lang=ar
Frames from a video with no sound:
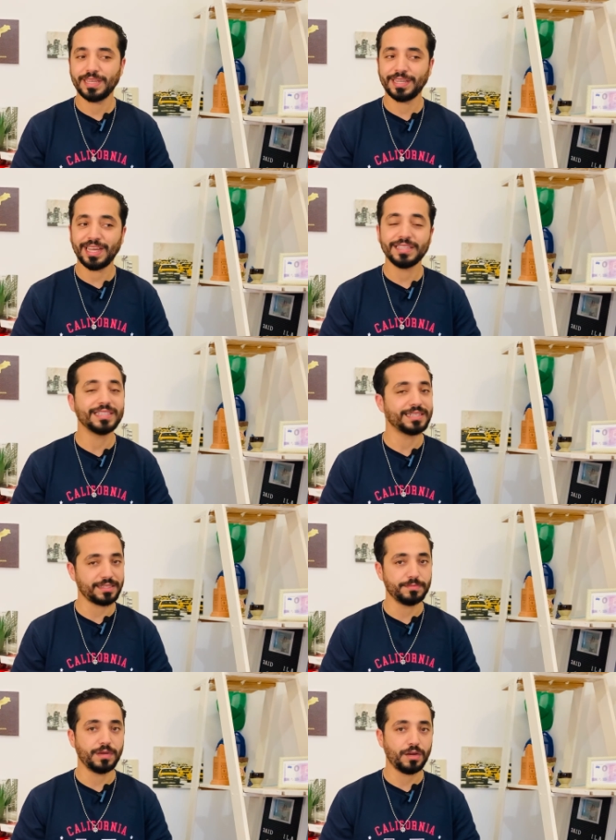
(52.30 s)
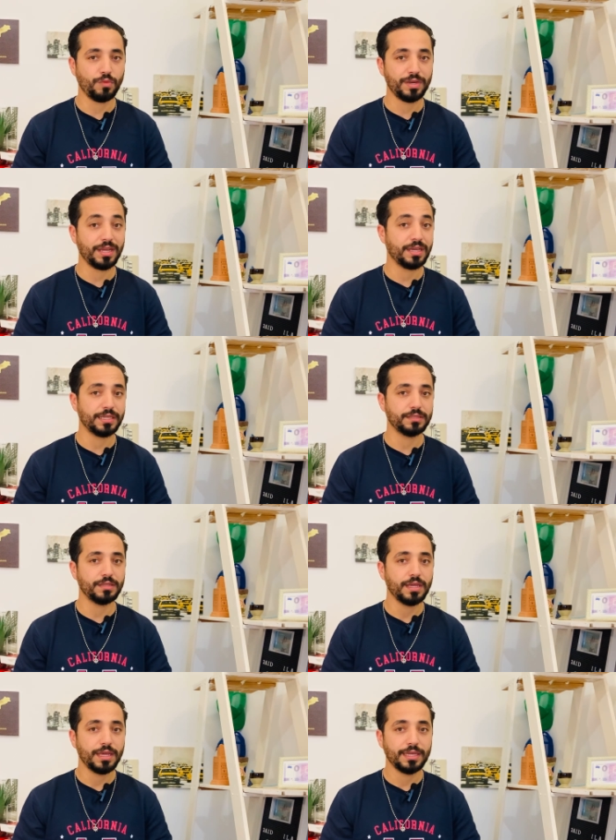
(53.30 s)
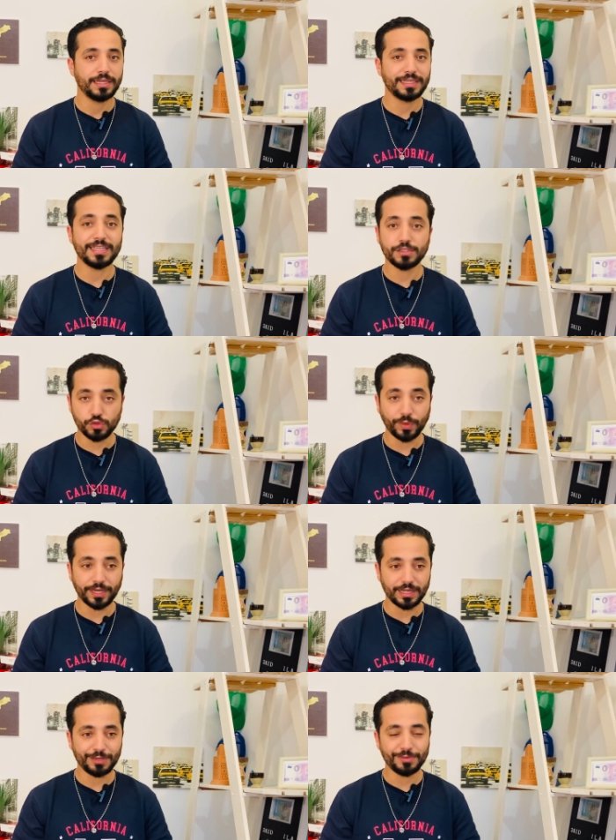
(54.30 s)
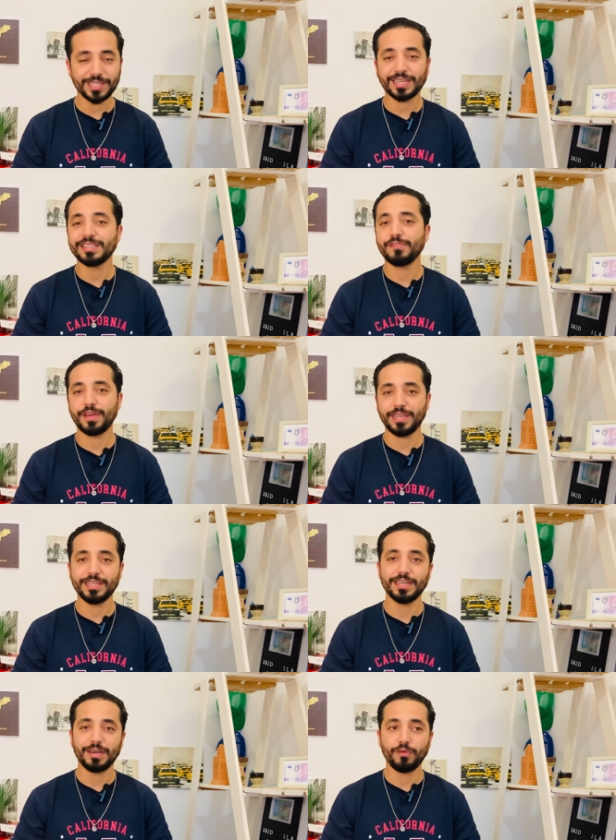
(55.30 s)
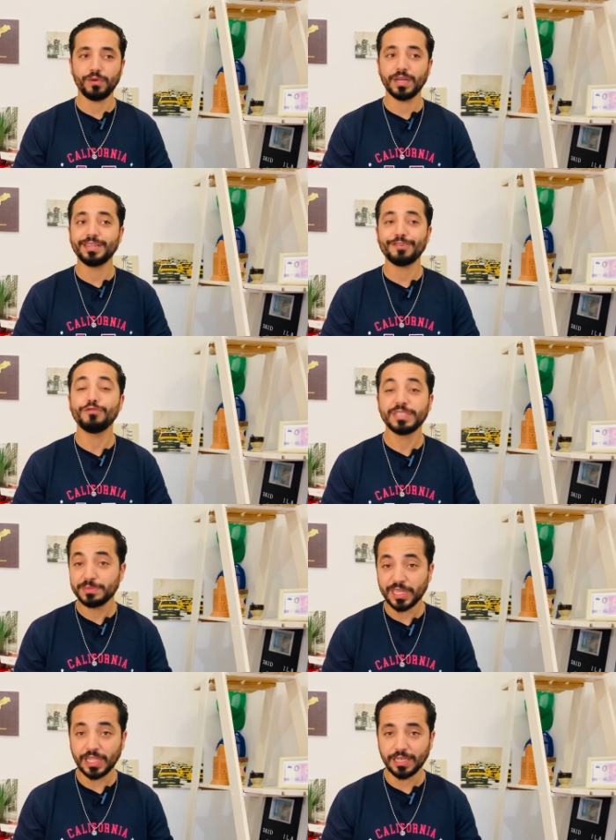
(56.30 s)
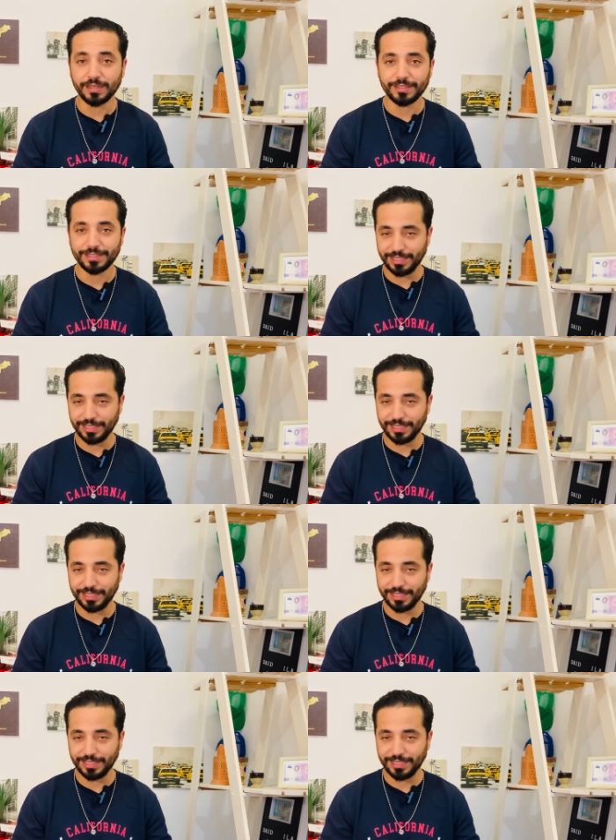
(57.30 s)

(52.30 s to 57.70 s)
ريحه ديال النصب او لا كاين تزوير او لا القضيه فإنة او لا ان فلوسي مشات ليا